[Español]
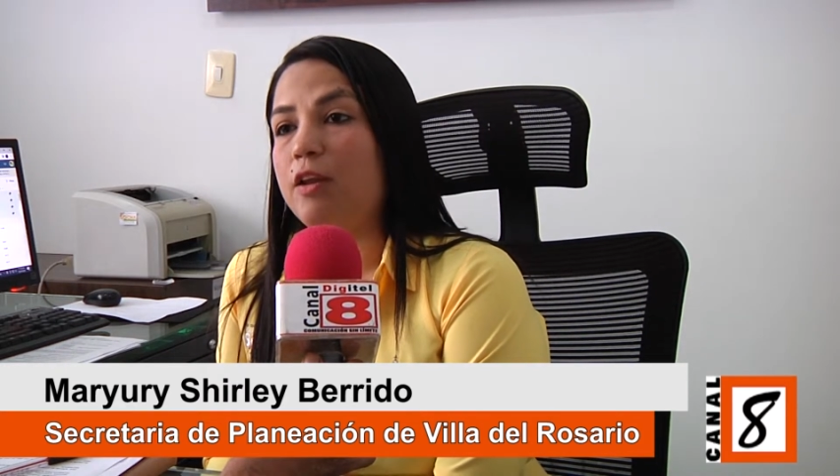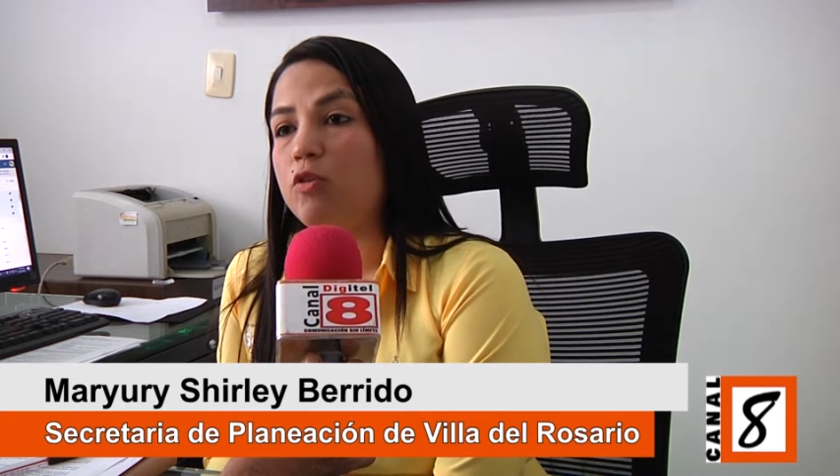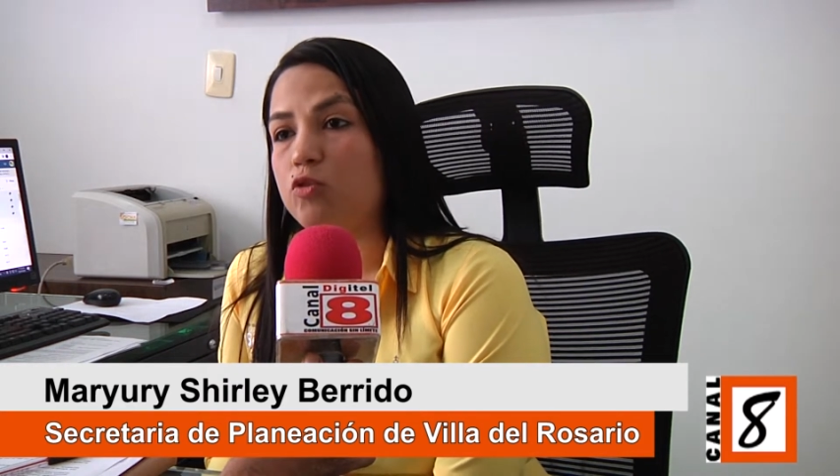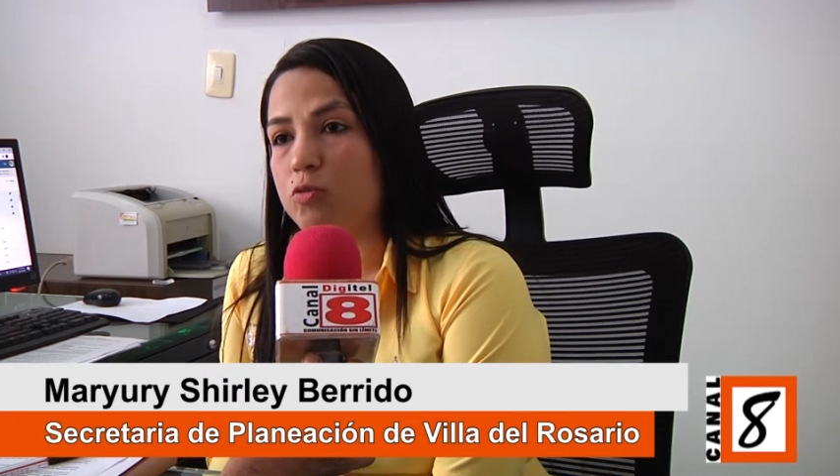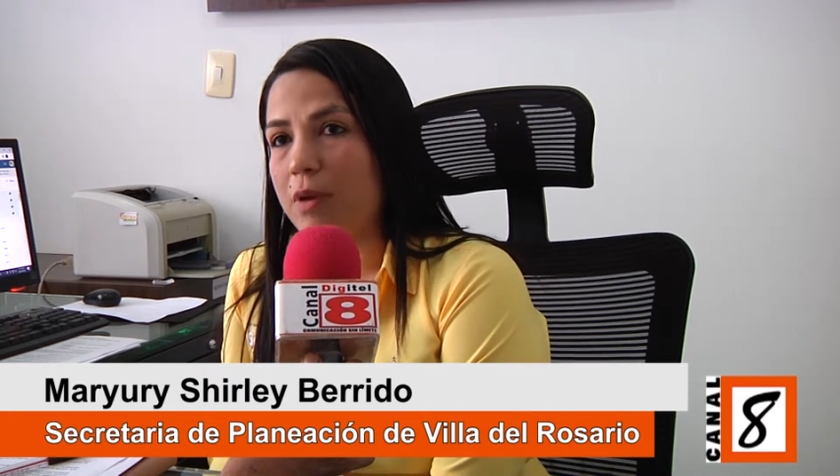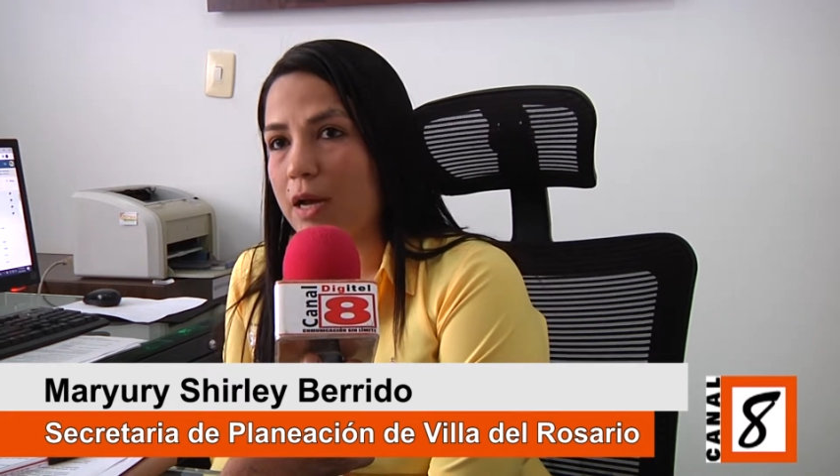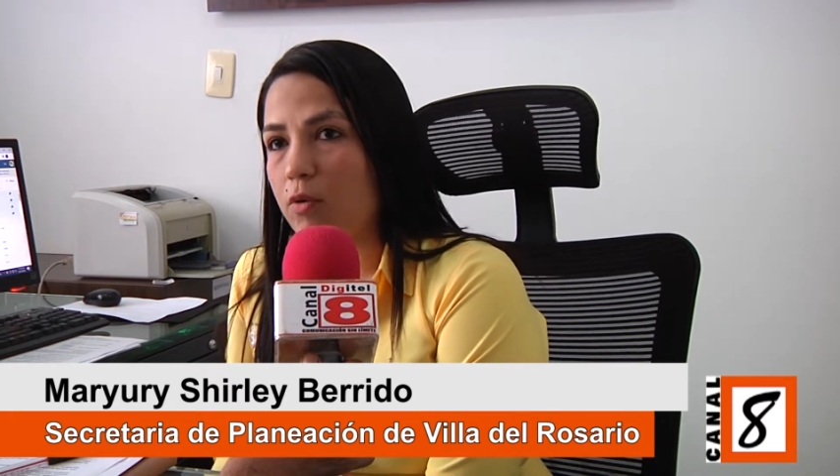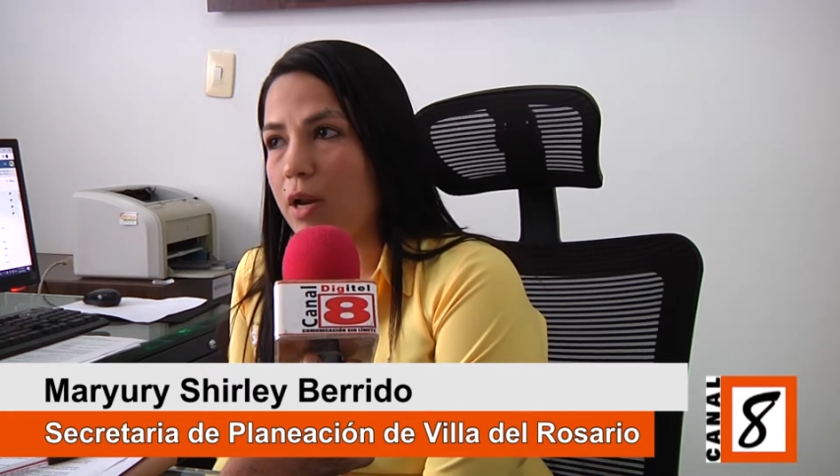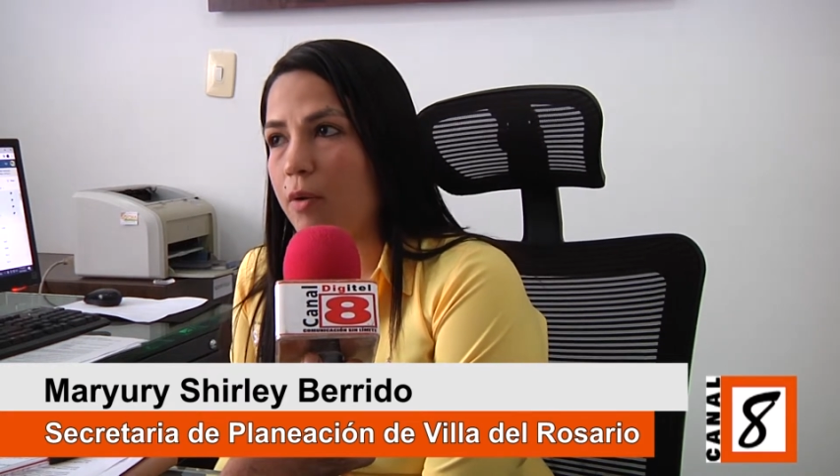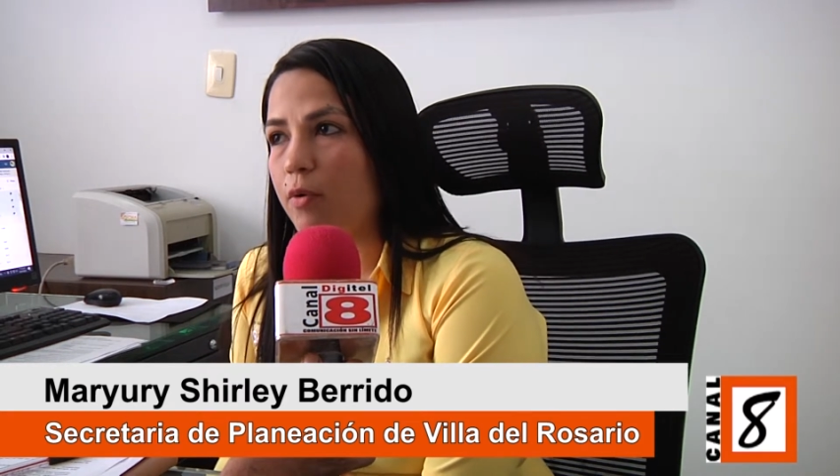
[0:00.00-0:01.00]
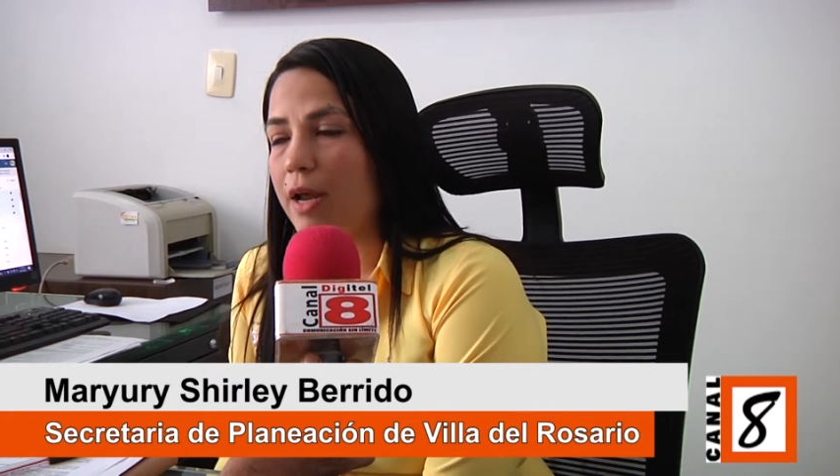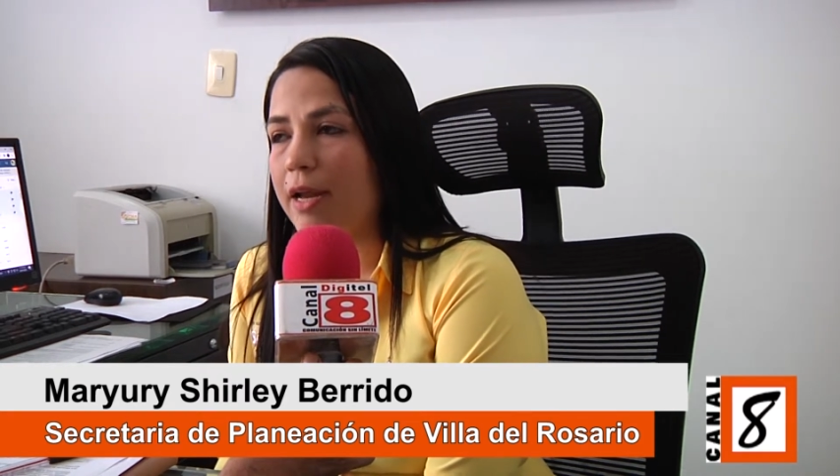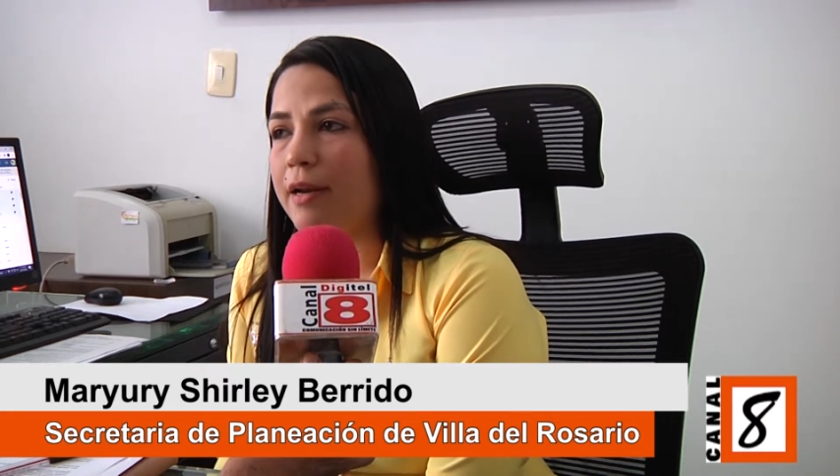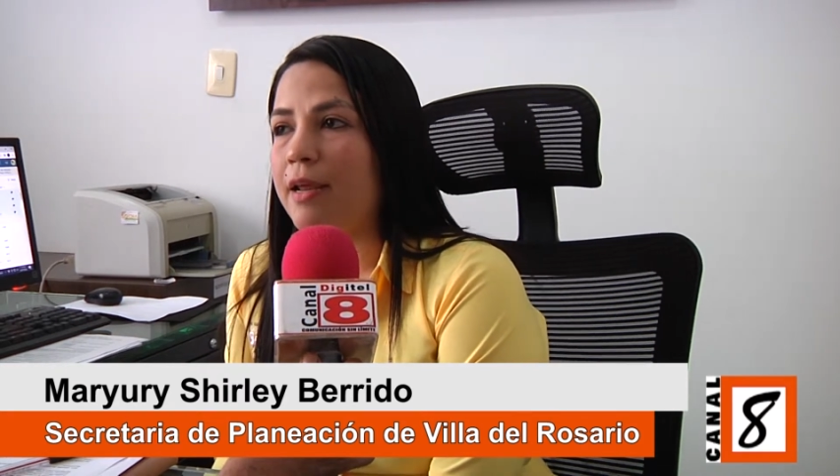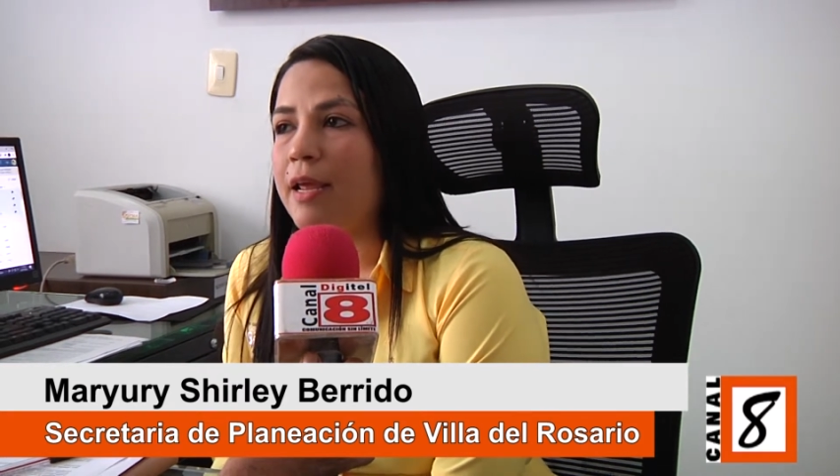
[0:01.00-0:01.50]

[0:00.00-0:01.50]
nos va a colaborar